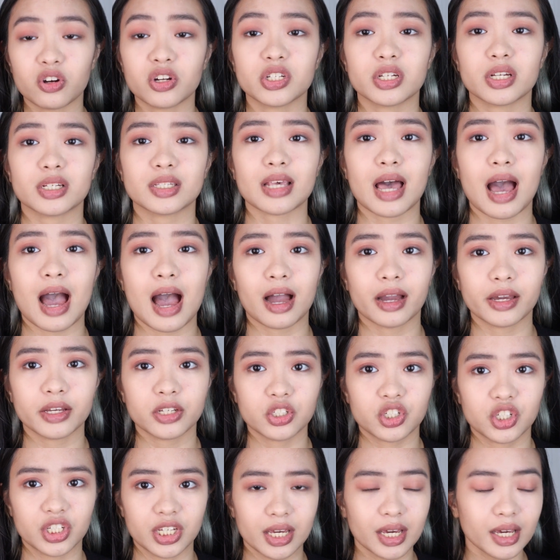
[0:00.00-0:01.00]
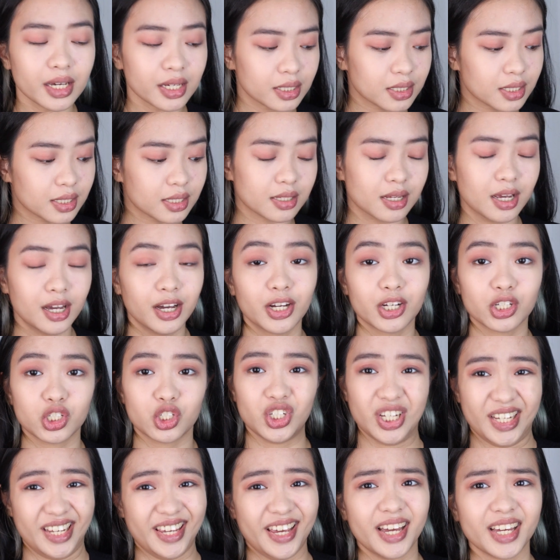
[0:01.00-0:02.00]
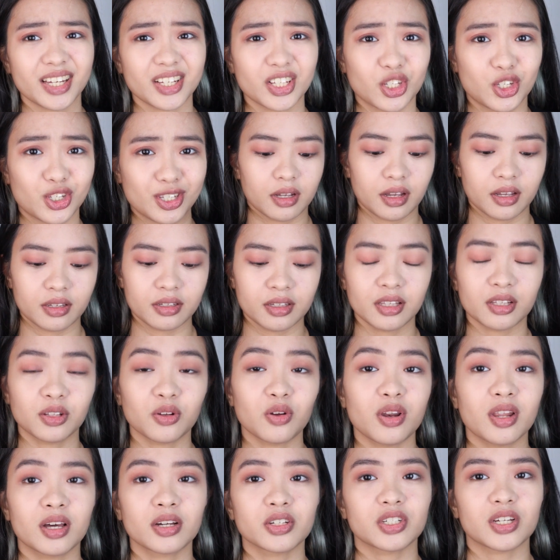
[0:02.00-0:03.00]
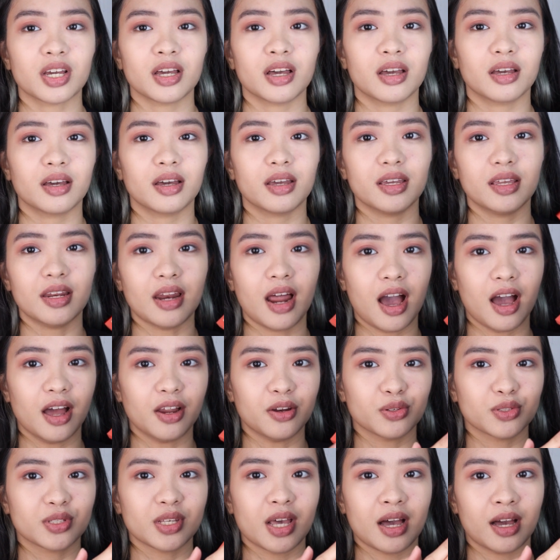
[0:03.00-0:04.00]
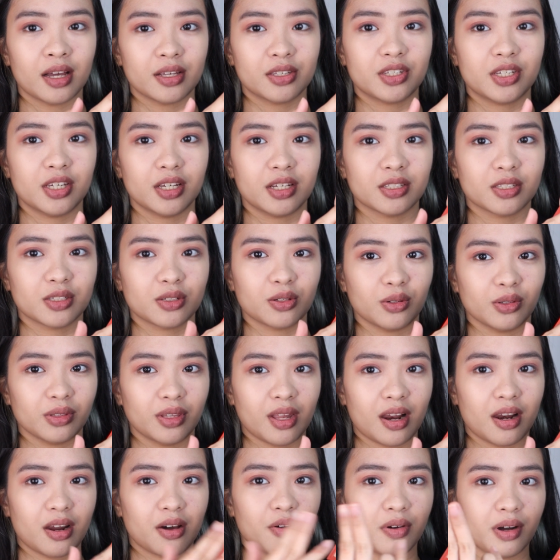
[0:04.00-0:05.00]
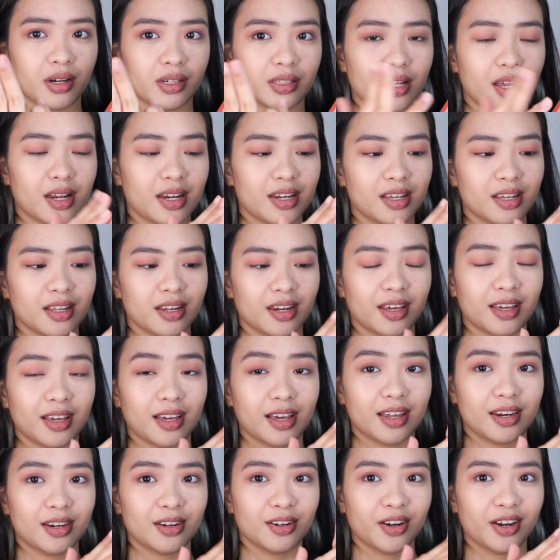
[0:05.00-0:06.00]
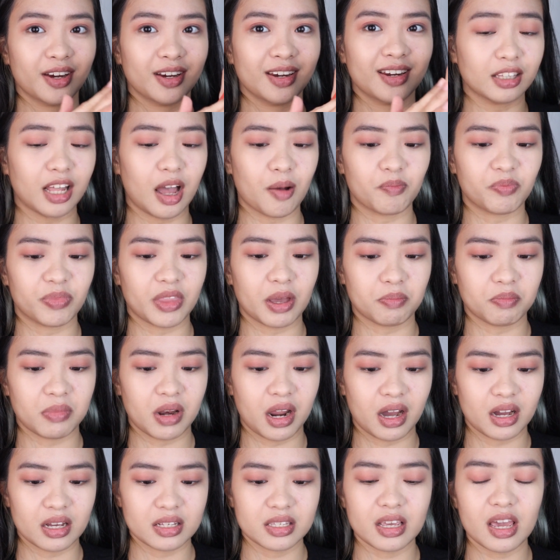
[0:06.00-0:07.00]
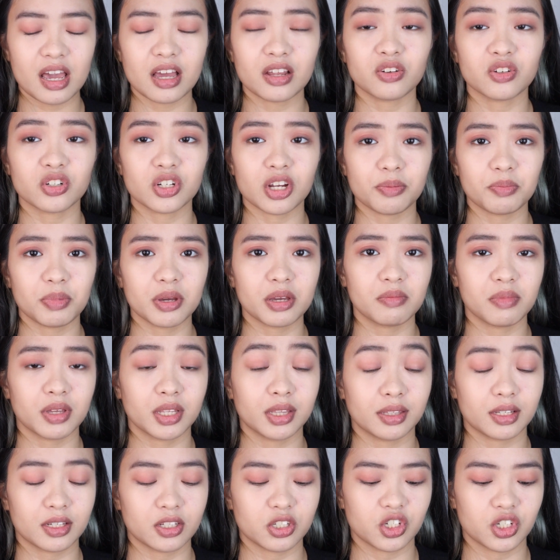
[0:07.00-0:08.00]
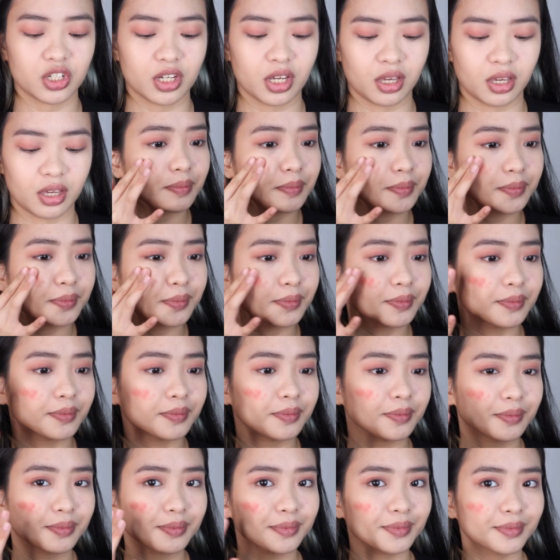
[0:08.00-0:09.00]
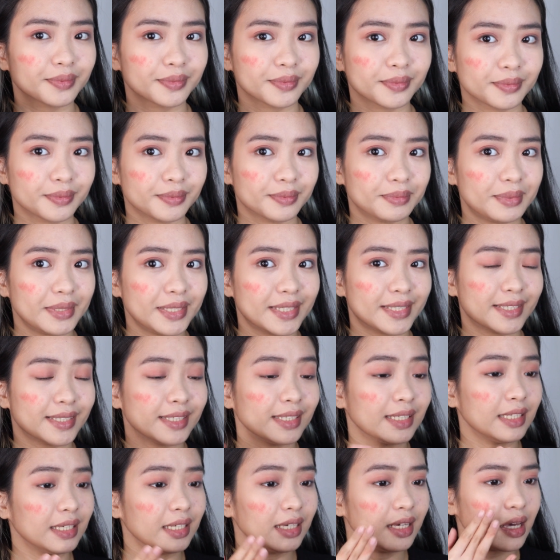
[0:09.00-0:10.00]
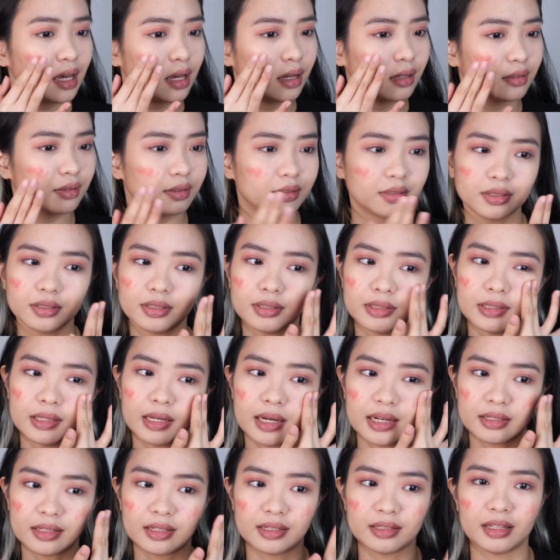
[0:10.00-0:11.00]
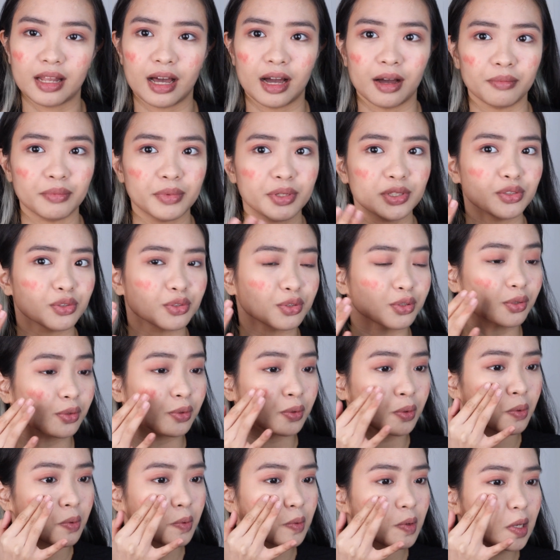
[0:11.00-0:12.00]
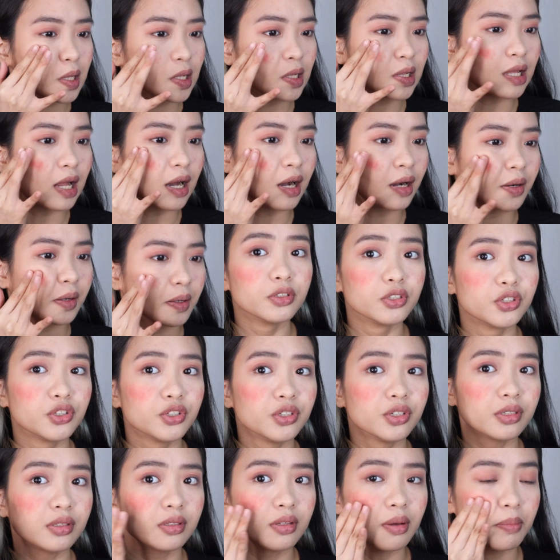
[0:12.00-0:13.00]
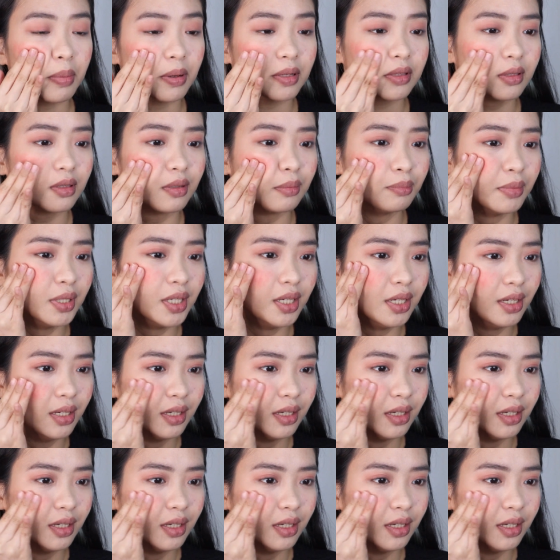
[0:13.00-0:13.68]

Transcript: Ito na siya sa aking cheeks. Checks. Ganyan ko lang siya inaano sa cheeks ko. Dalawang daliring ganun. Tap-tap lang. Kasi ano siya, pigmented siya eh. Pisngi. Yan, ang dami. Diyos ko. Wait lang. Shhh, napadami.